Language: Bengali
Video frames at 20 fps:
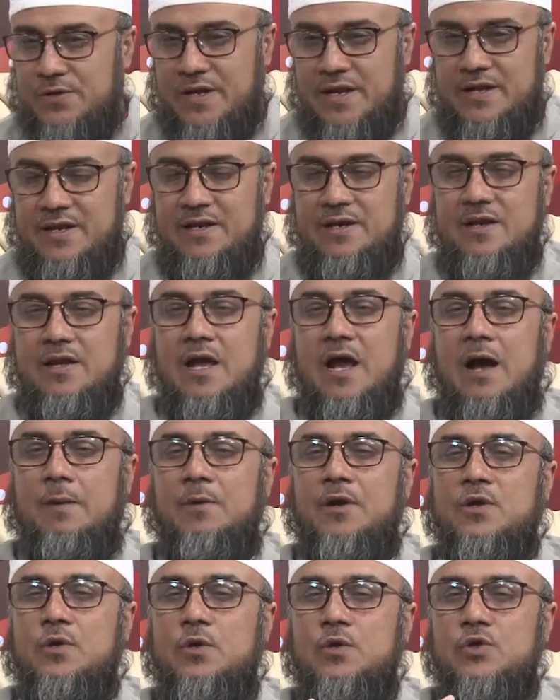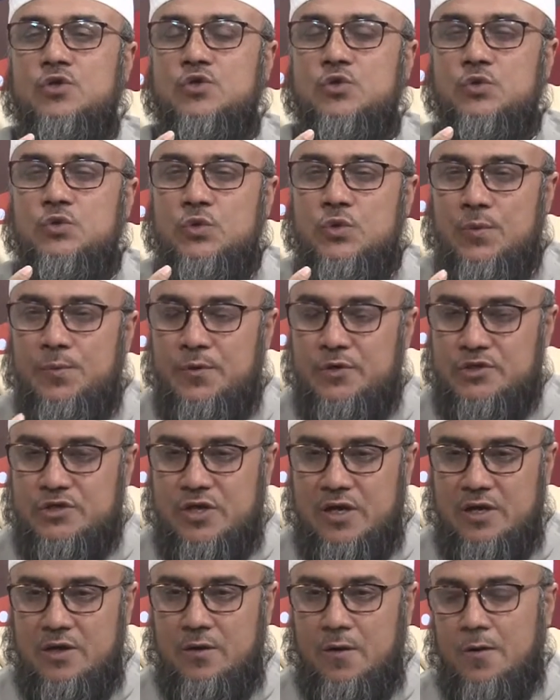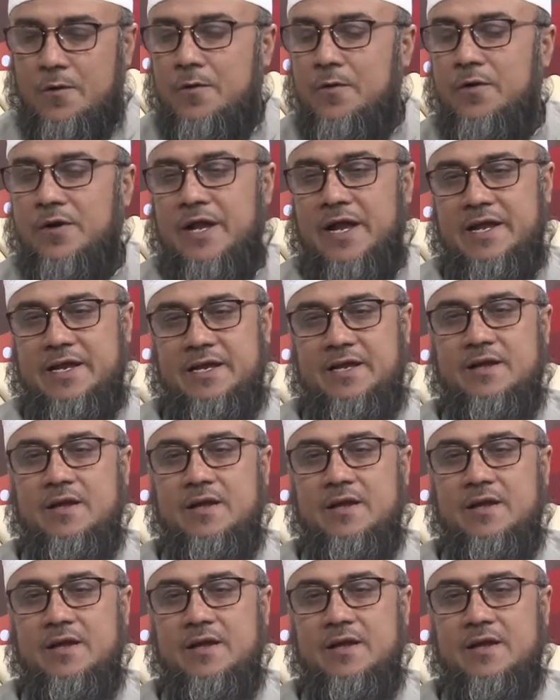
নাই আমার কোনো সুদূর প্রসারী লক্ষ্য নাই